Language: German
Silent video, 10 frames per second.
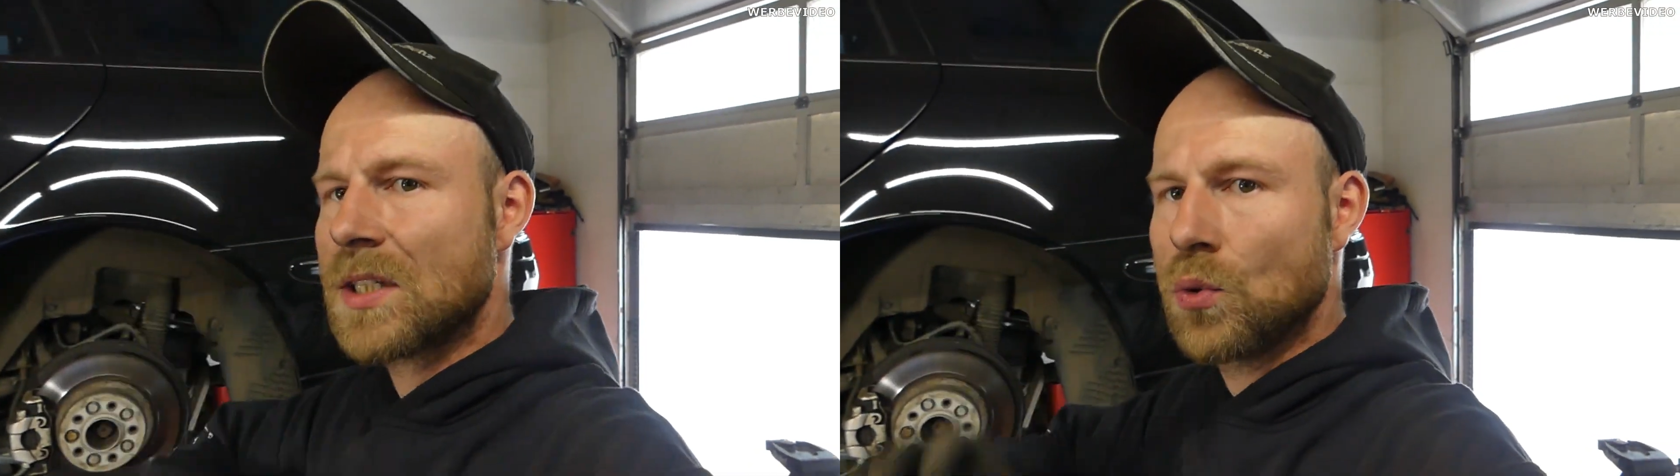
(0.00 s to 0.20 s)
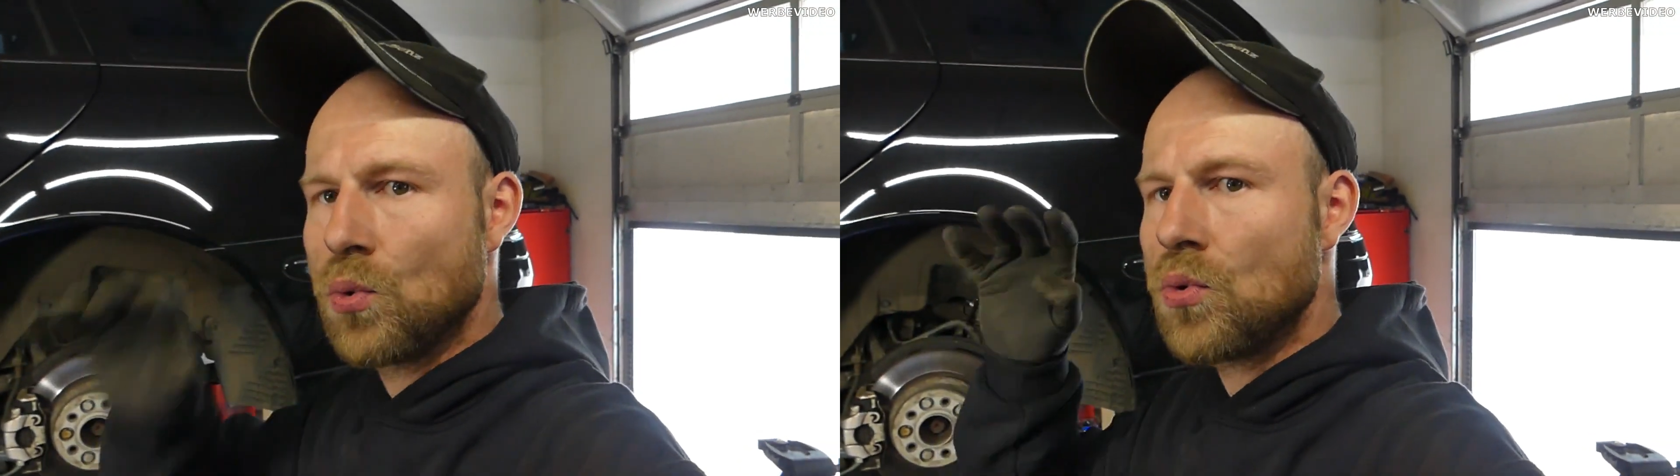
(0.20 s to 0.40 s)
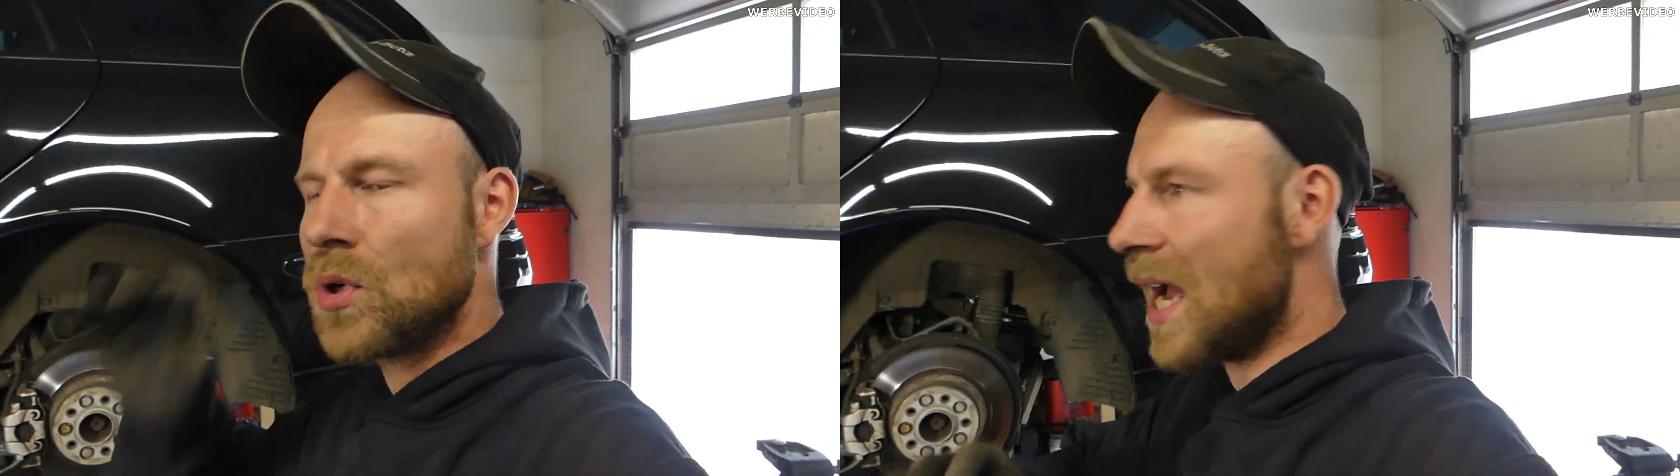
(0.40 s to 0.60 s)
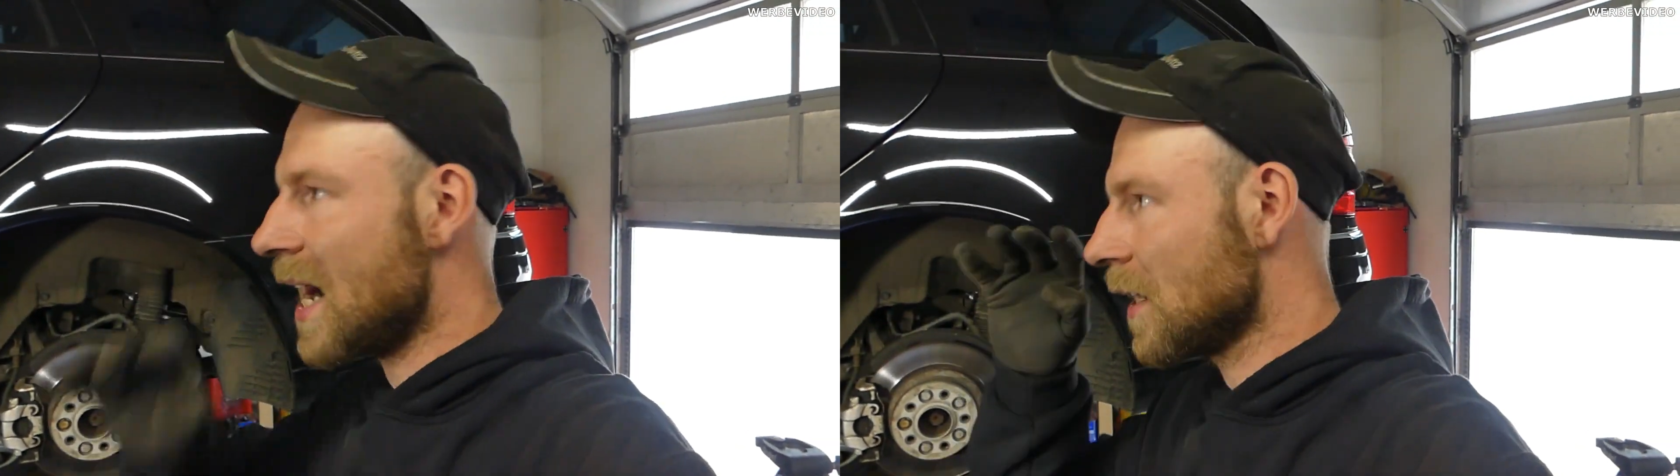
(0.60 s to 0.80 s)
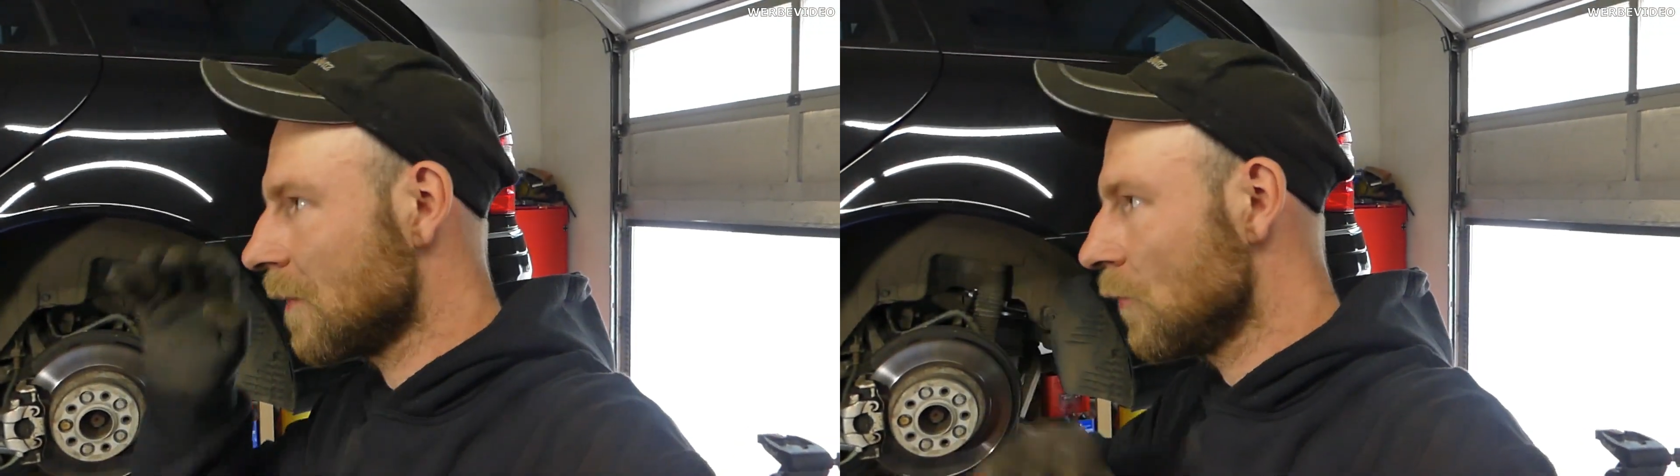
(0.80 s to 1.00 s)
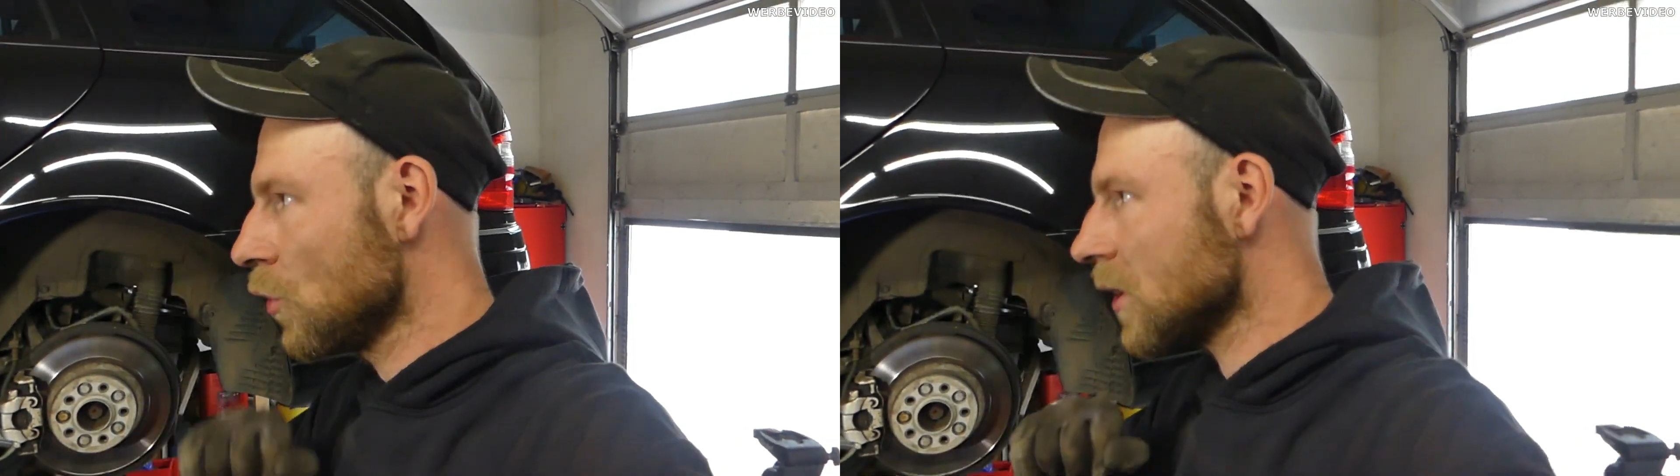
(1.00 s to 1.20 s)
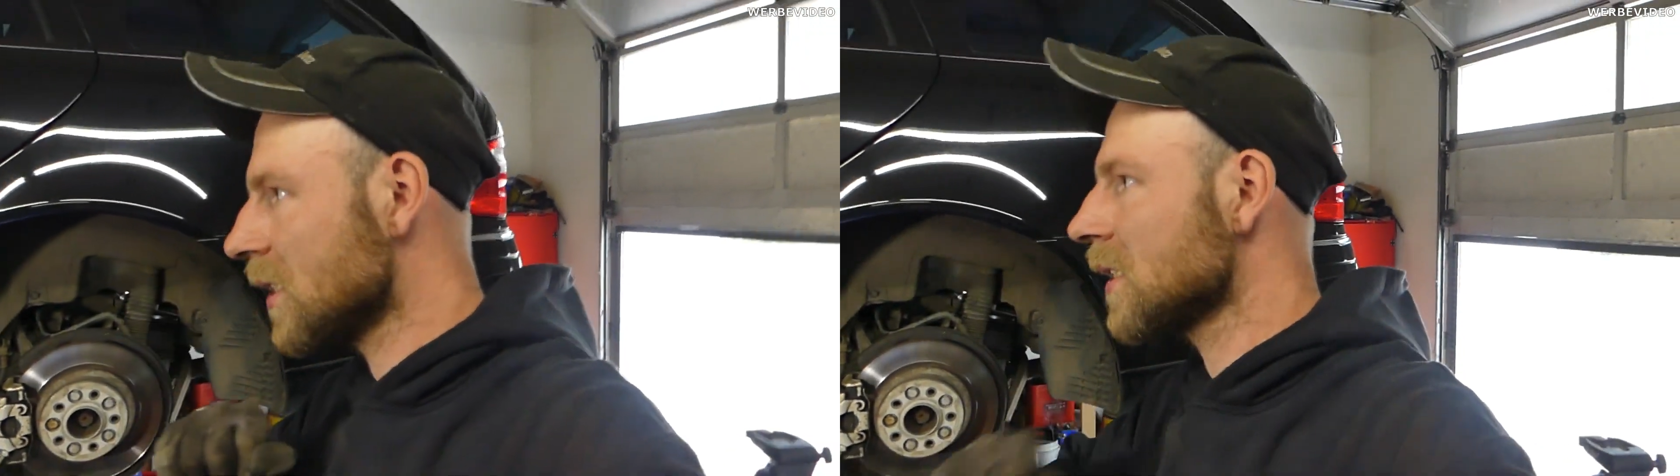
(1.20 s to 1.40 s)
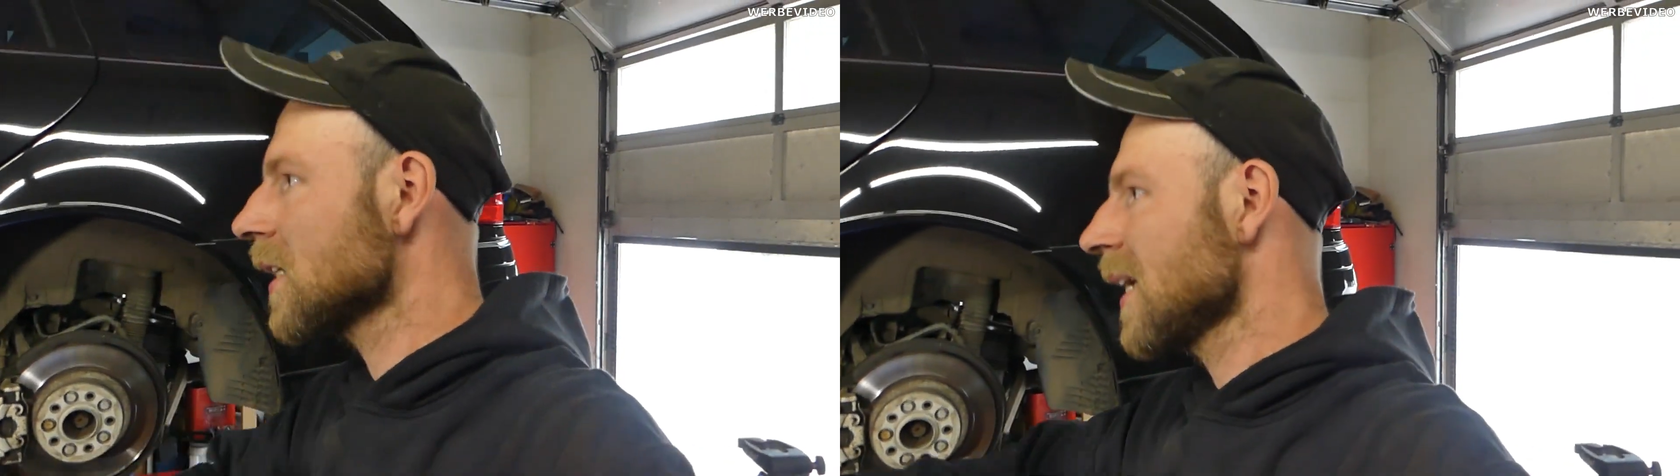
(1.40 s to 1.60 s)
zu lang wird,